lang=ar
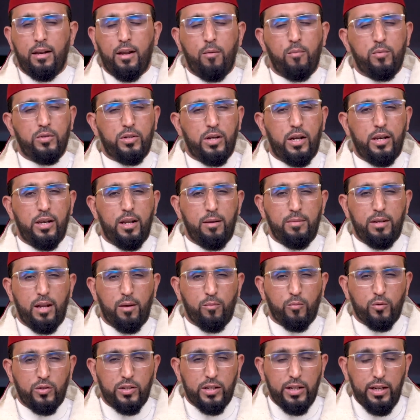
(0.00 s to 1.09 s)
اللهم اجعلنا من
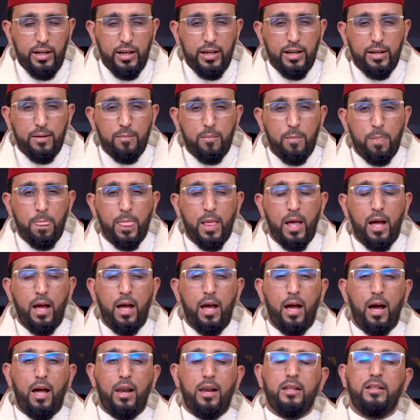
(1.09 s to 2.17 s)
المصلحين
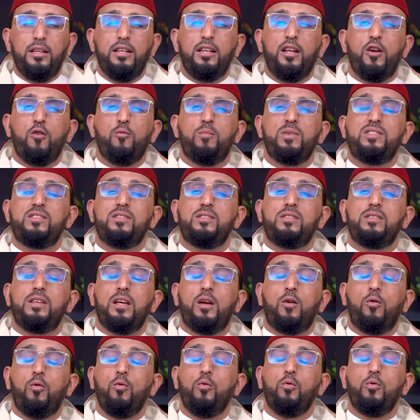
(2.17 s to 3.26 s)
الذين
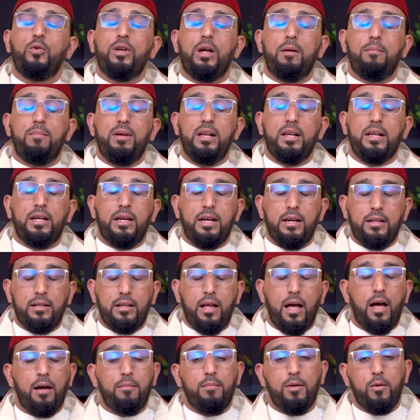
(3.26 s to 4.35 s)
يمسكون
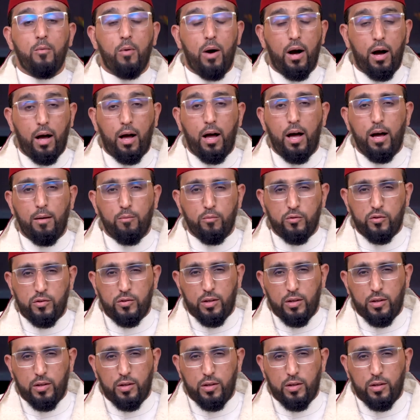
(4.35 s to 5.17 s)
بالكتاب واقاموا